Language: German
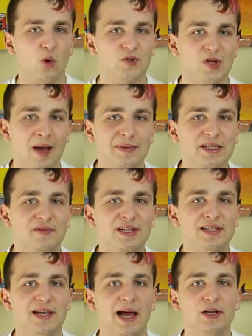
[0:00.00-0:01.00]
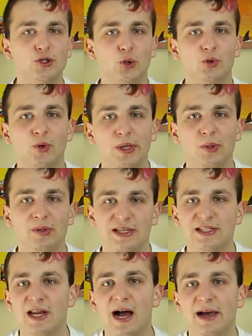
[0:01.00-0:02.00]
Und so habe ich sie wenigstens alle strukturiert und
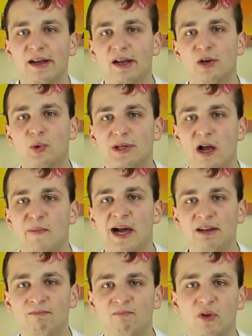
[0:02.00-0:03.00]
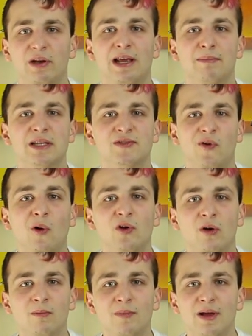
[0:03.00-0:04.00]
kann sie nacheinander durcharbeiten. Und ich habe mir jetzt
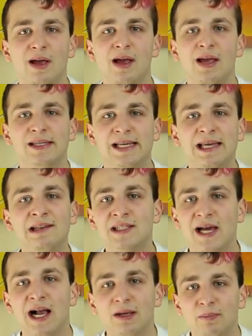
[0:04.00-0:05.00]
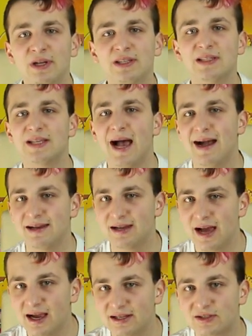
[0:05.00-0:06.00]
vorgenommen, jeden Tag mindestens eine
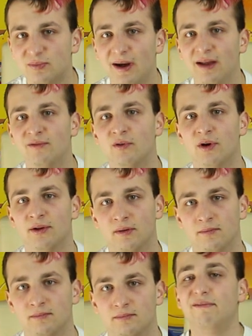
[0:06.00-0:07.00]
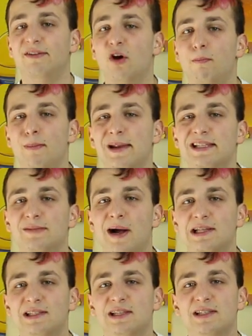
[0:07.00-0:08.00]
Nachricht zu beantworten. Wie auch beim letzten
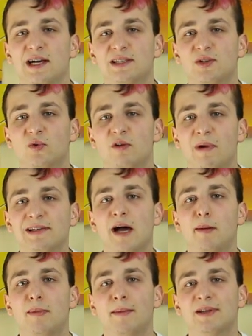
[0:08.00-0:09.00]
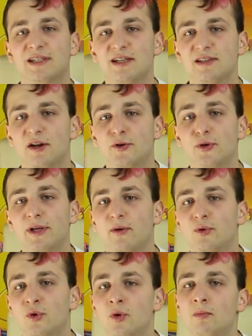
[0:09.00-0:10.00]
Mal, als ich diese Aktion gemacht habe, bleibt das Ganze natürlich
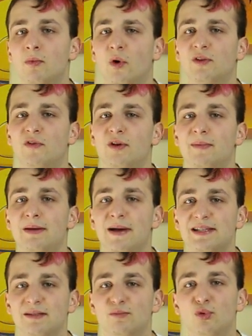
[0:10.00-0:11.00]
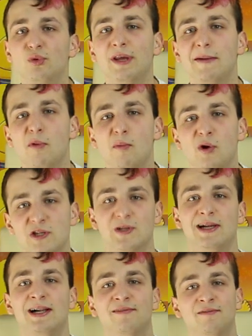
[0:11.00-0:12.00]
anonym und ich würde mir die besten Mühen geben, um euch
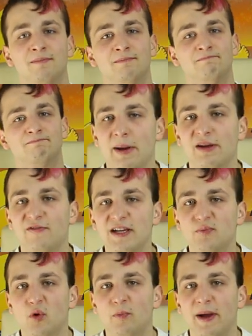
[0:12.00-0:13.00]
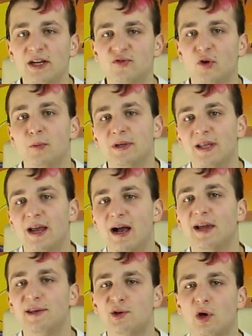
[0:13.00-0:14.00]
zu helfen. Meine Facebook-Page, wo ihr mich dann
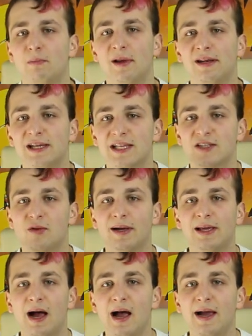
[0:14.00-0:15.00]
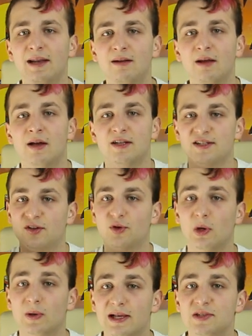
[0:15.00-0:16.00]
erreichen könnt, blende ich jetzt nochmal hier ein. Die ist
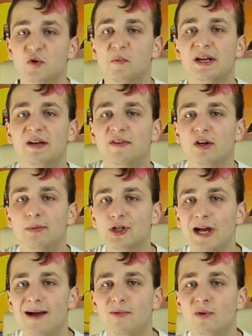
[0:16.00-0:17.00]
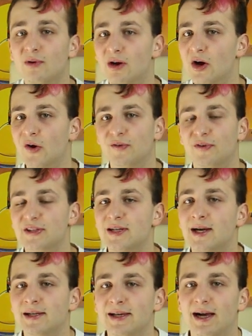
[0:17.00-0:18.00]
natürlich auch ganz in der Videobeschreibung. Ich würde
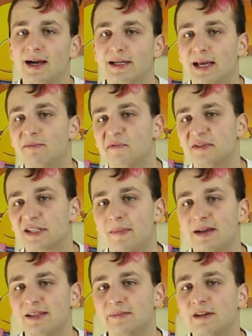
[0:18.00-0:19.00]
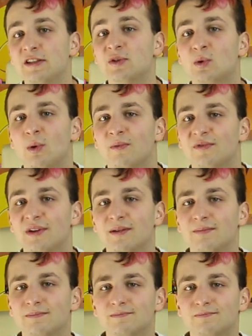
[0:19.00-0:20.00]
sagen, ja, kämpfen wir uns gemeinsam in die Zukunft, ne?